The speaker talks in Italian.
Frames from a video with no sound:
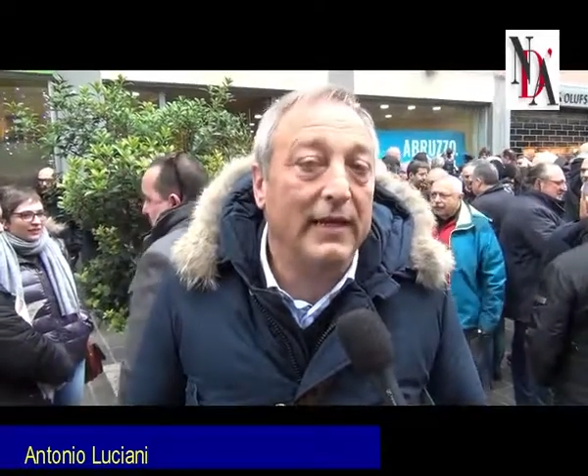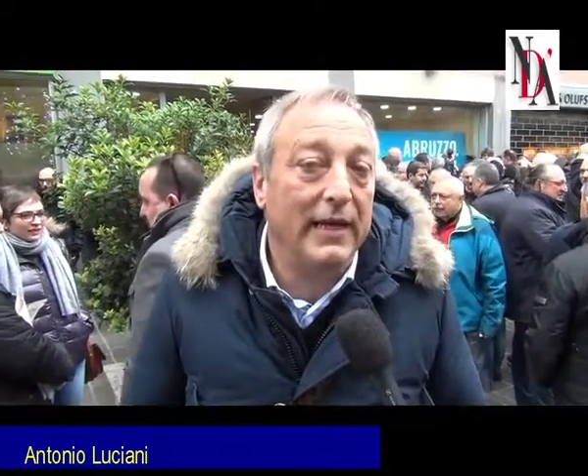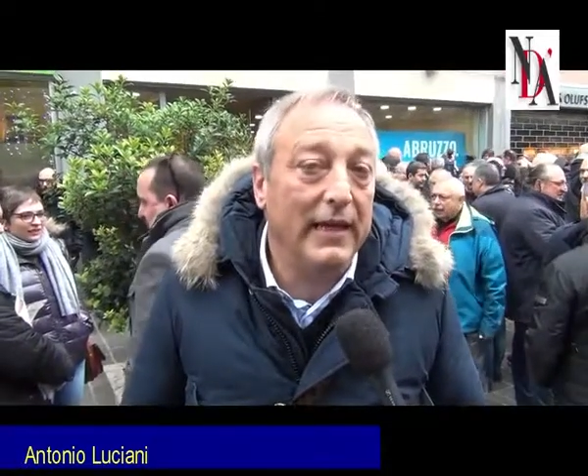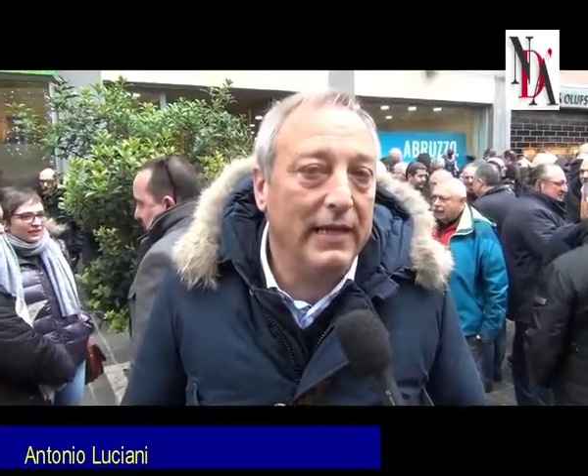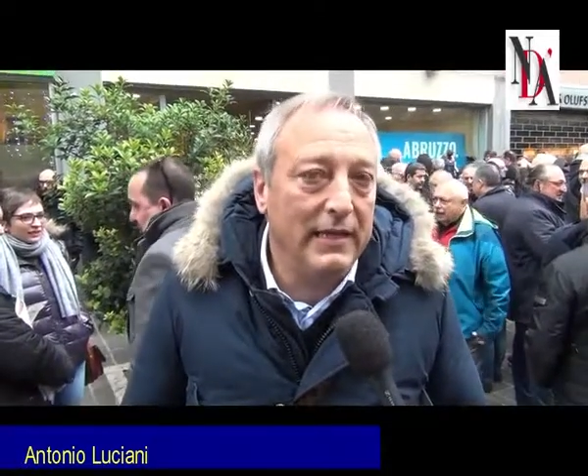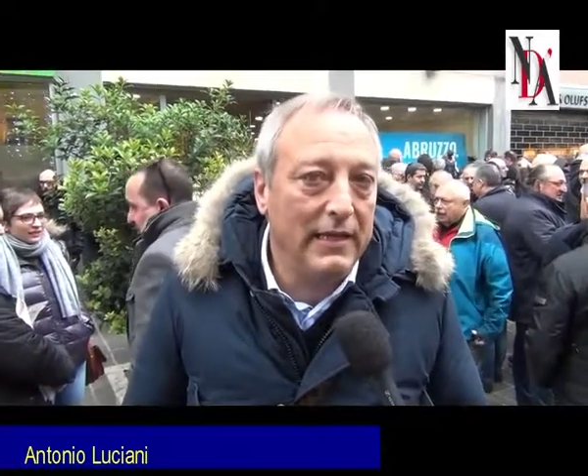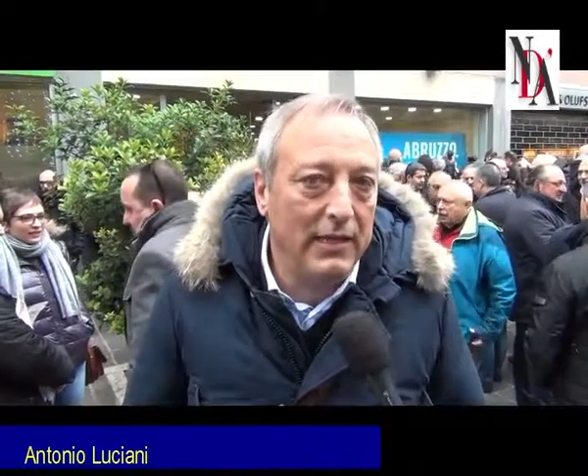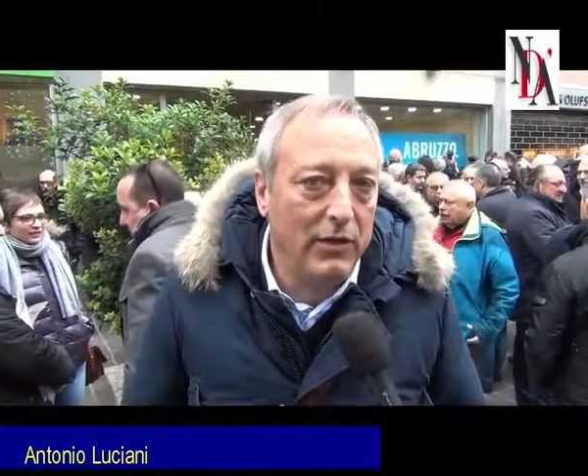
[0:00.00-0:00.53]

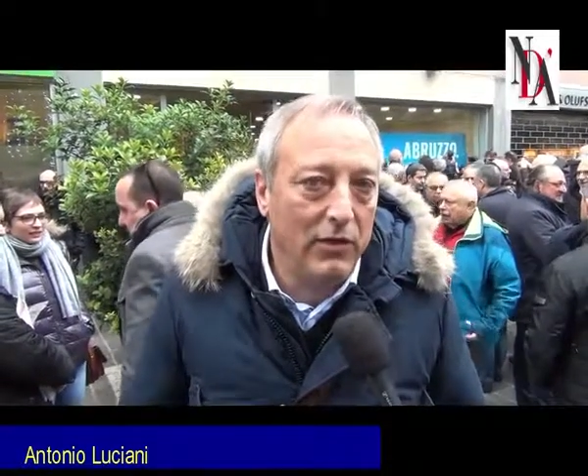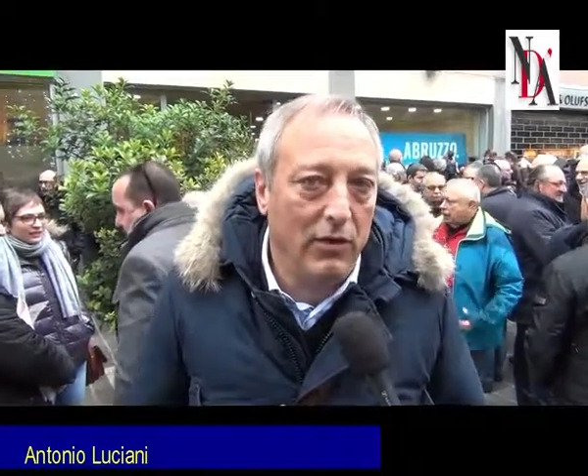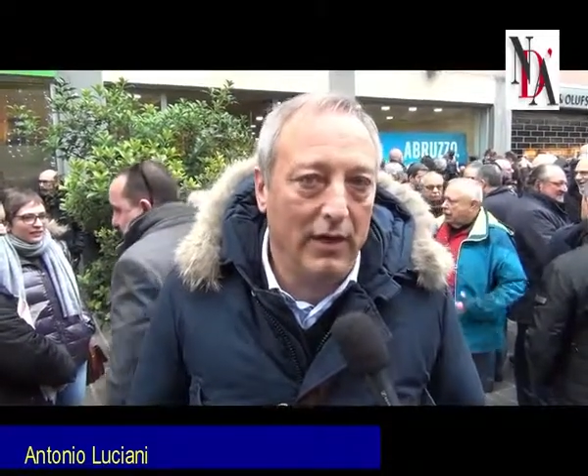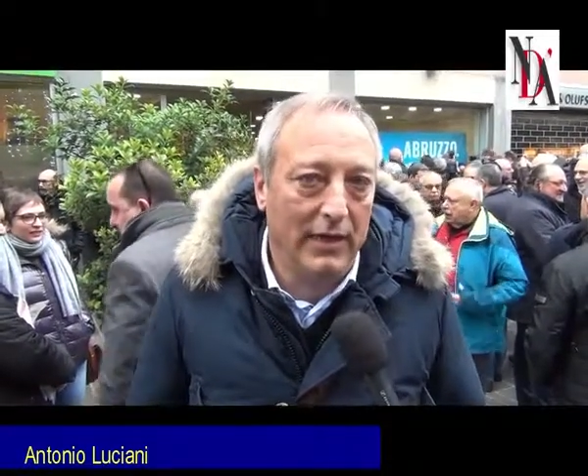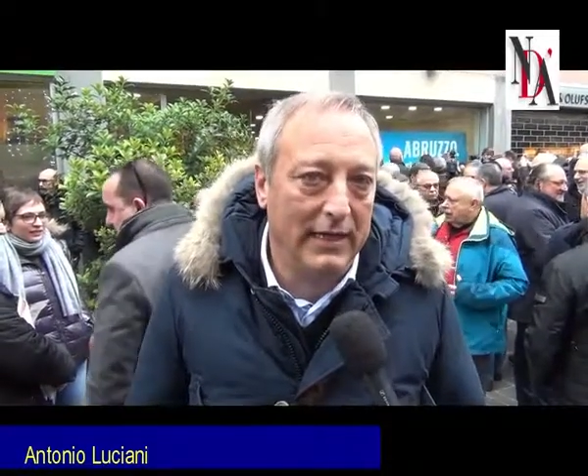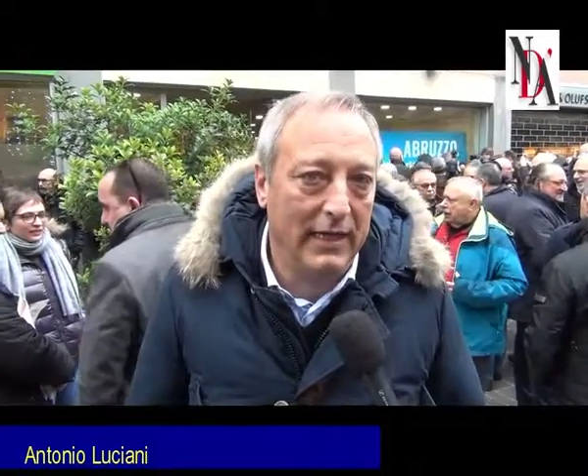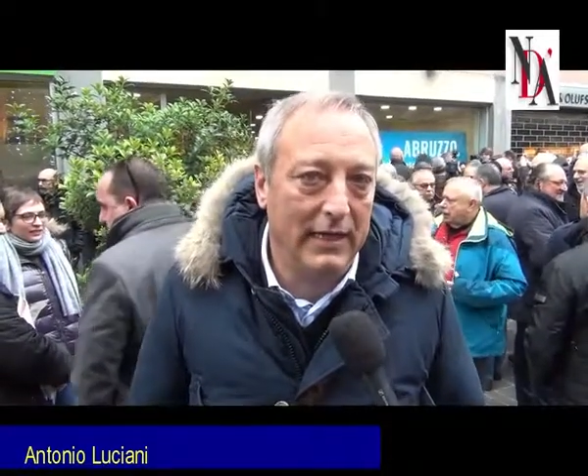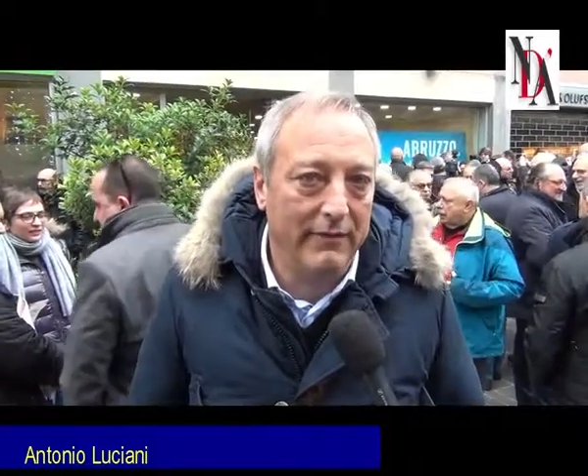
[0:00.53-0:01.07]
critico
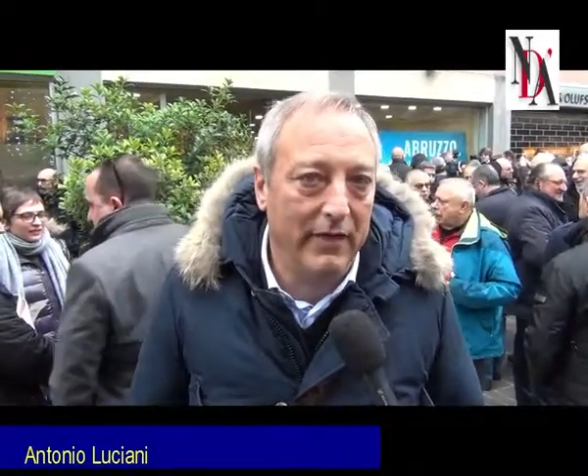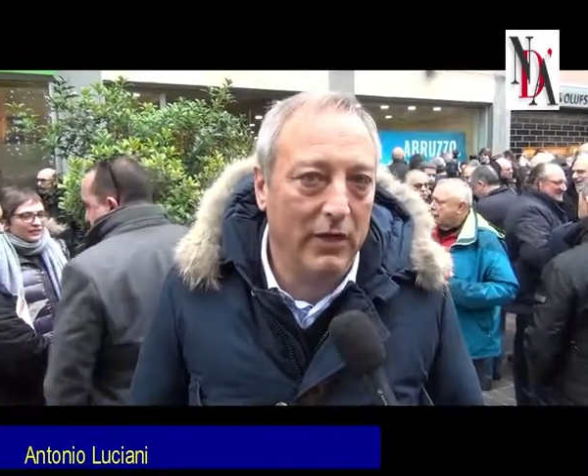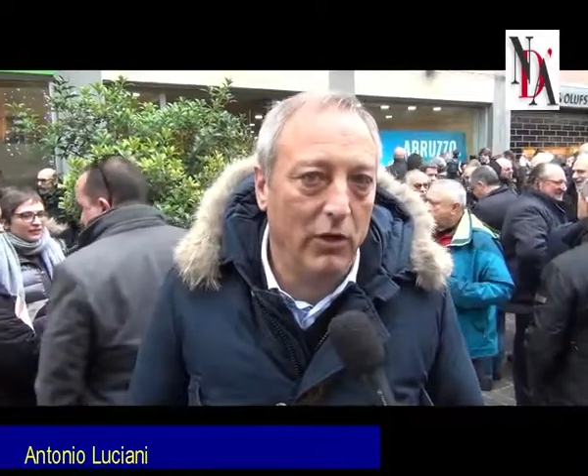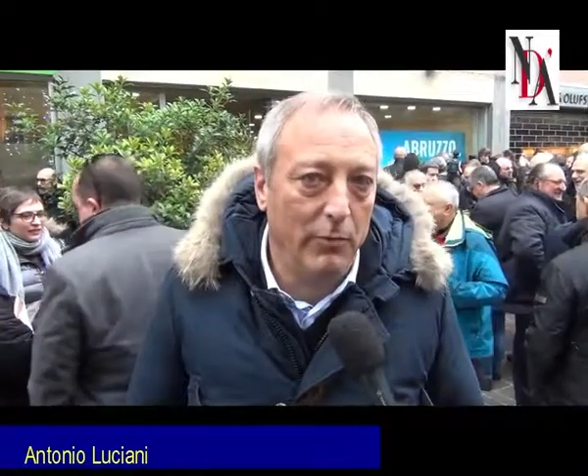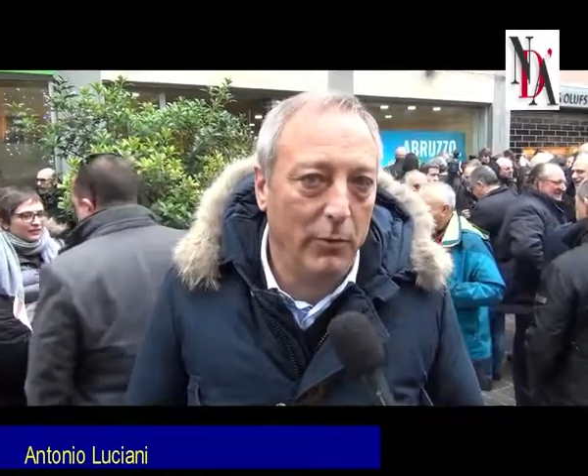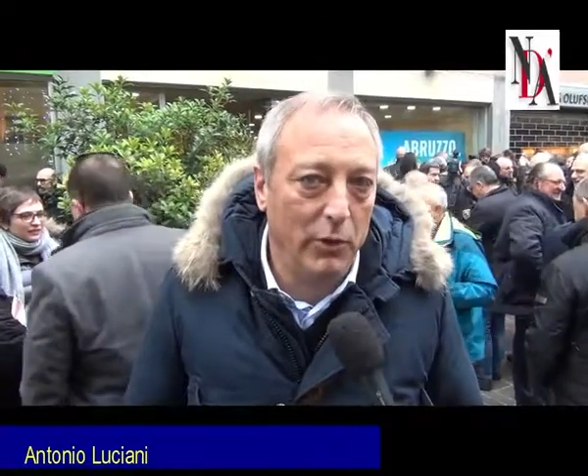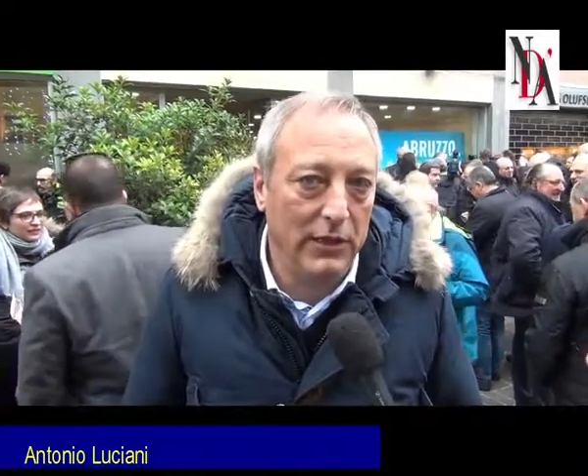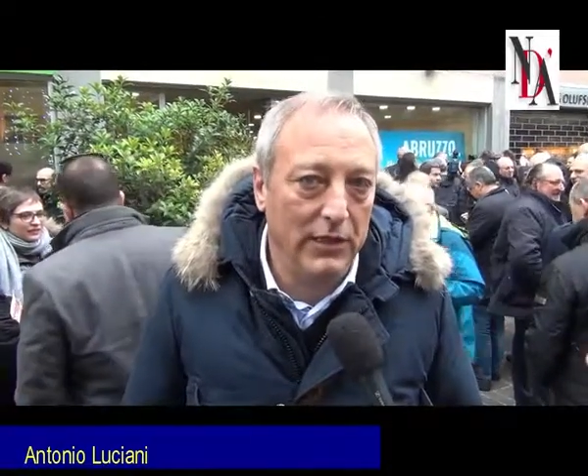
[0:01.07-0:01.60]
anche a
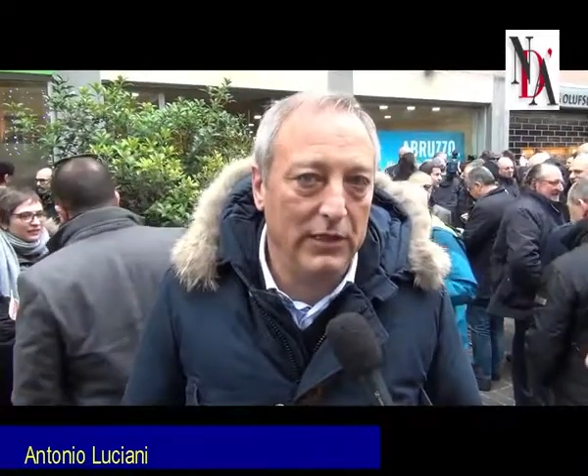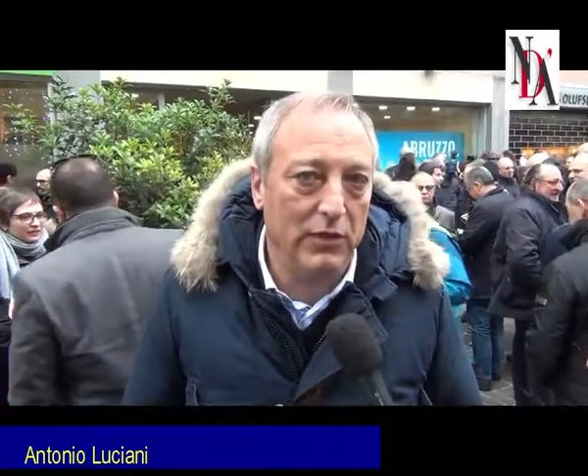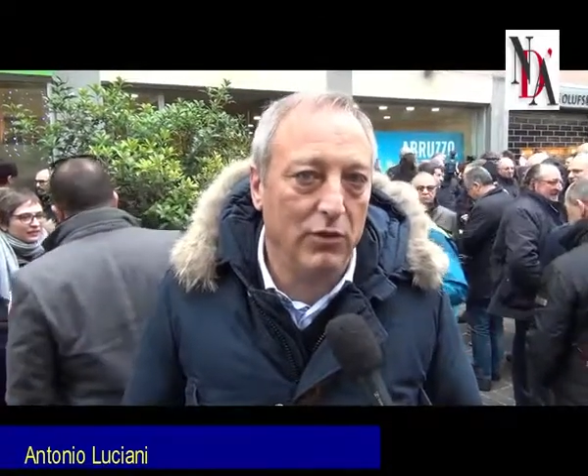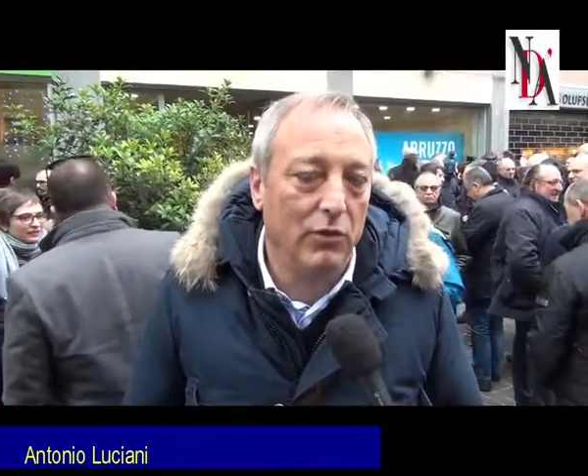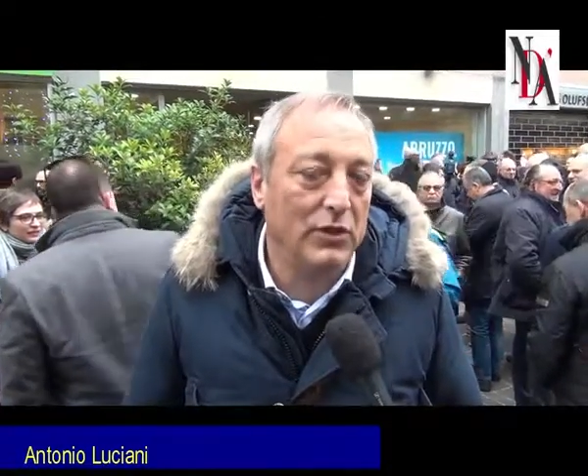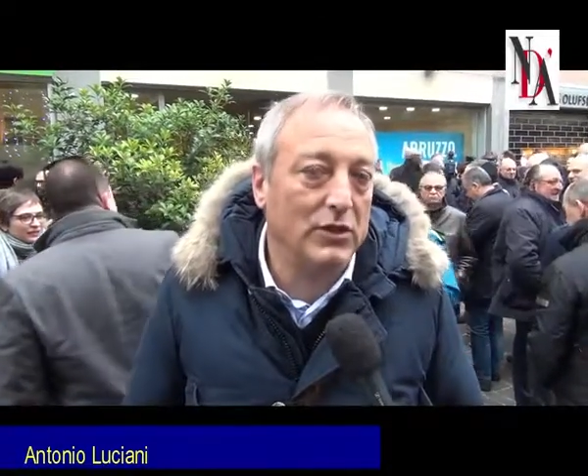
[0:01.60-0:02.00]
livello politico,